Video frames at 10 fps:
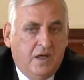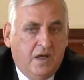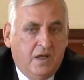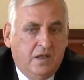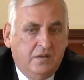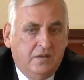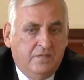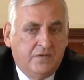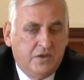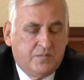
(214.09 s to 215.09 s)
a
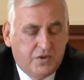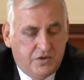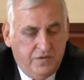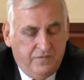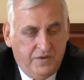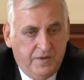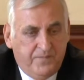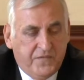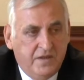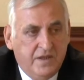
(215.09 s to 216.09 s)
wręcz przeciwnie,
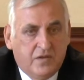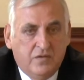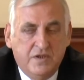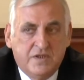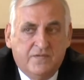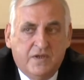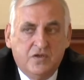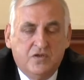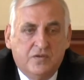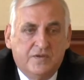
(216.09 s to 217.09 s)
na koniec
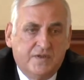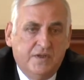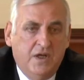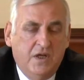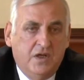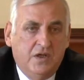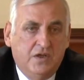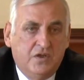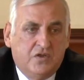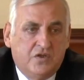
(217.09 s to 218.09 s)

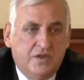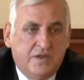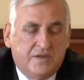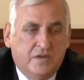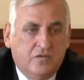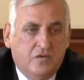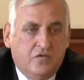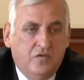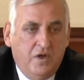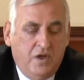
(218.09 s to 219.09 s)
2013
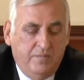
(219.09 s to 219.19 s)
roku